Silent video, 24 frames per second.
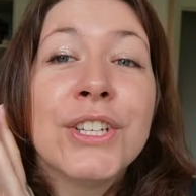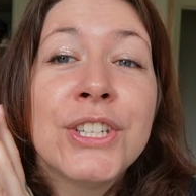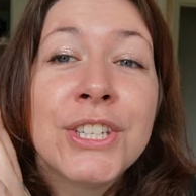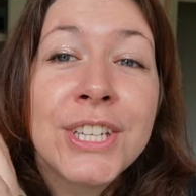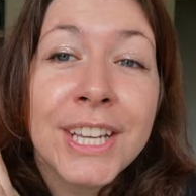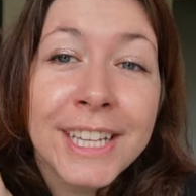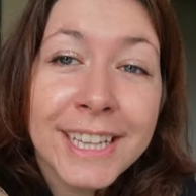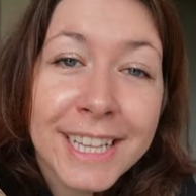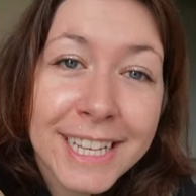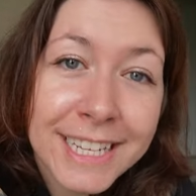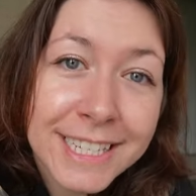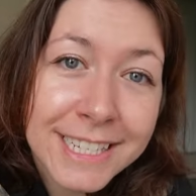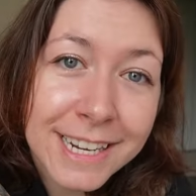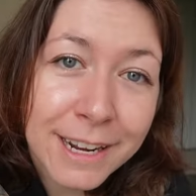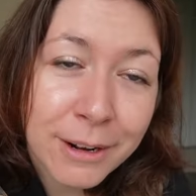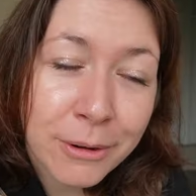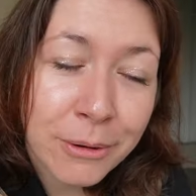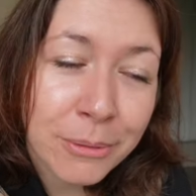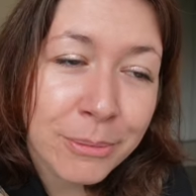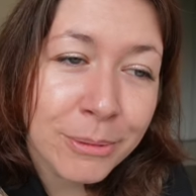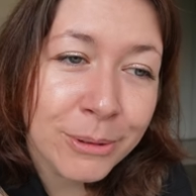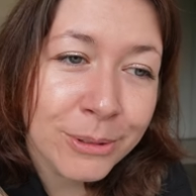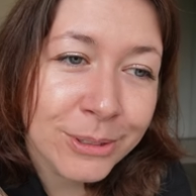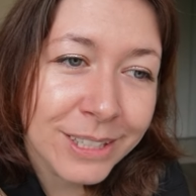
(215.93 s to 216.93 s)
J'ai déjà
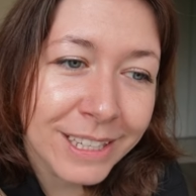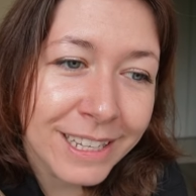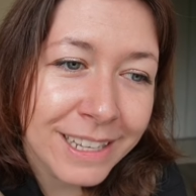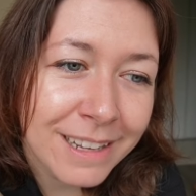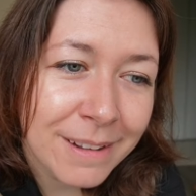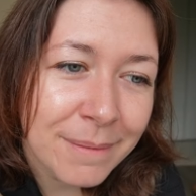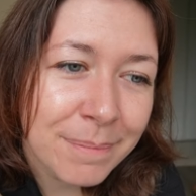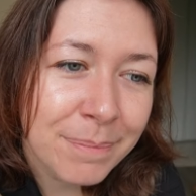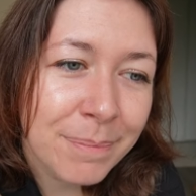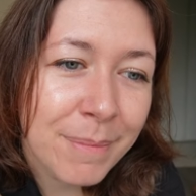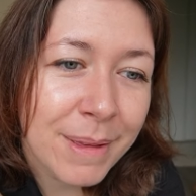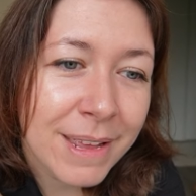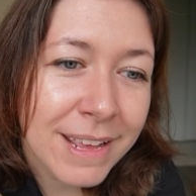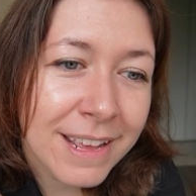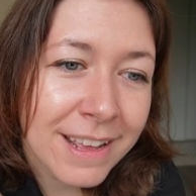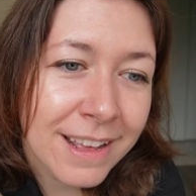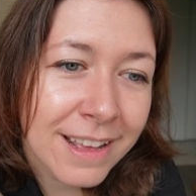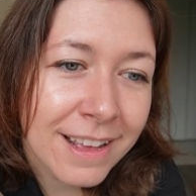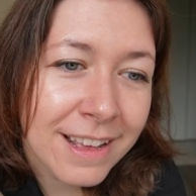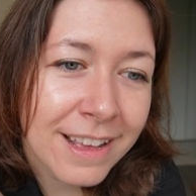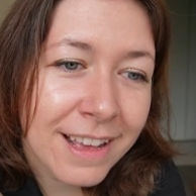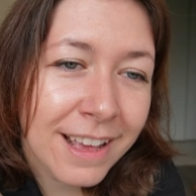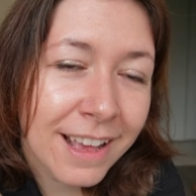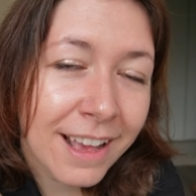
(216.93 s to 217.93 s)
commencé,
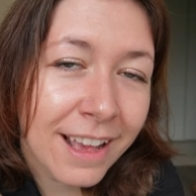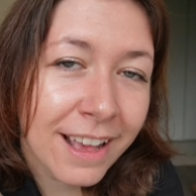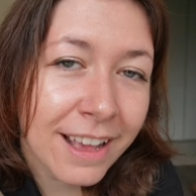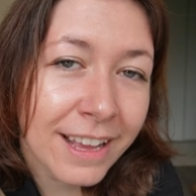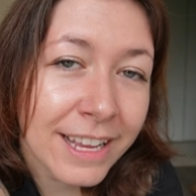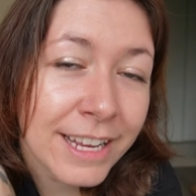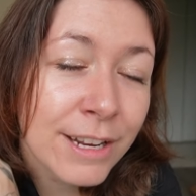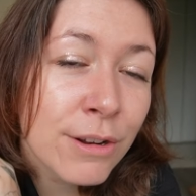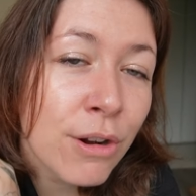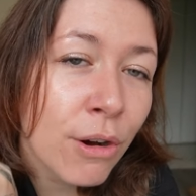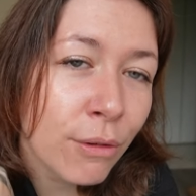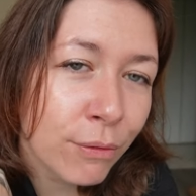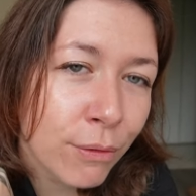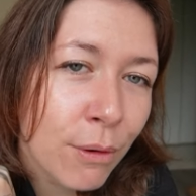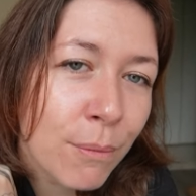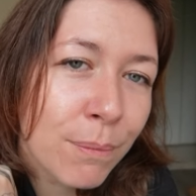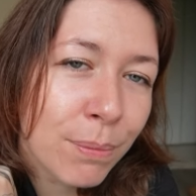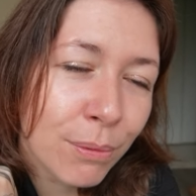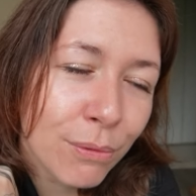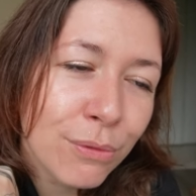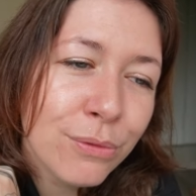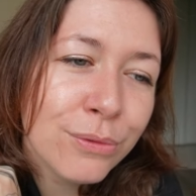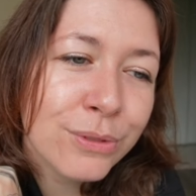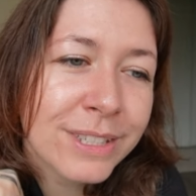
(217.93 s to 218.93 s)
mais il en faut
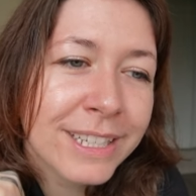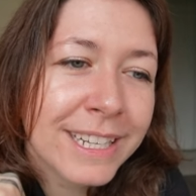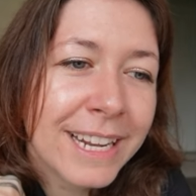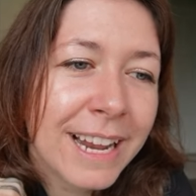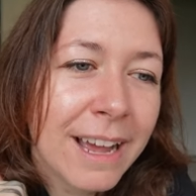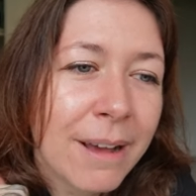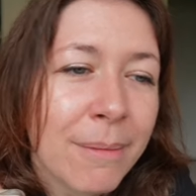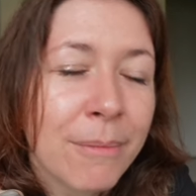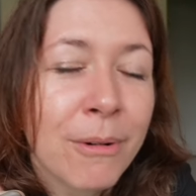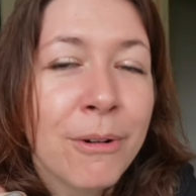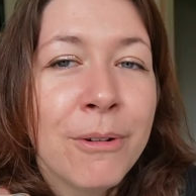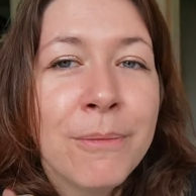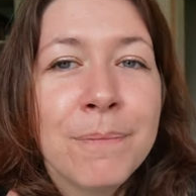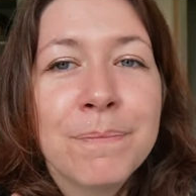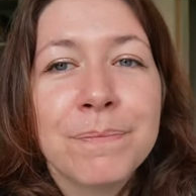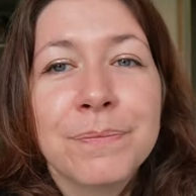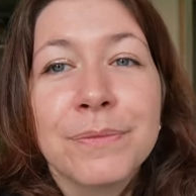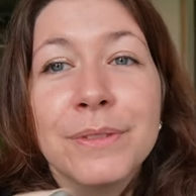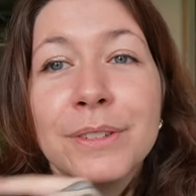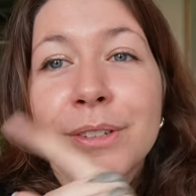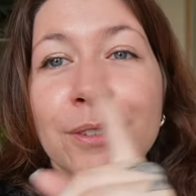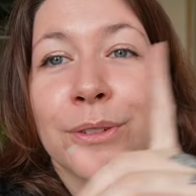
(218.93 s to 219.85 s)
plus clairement.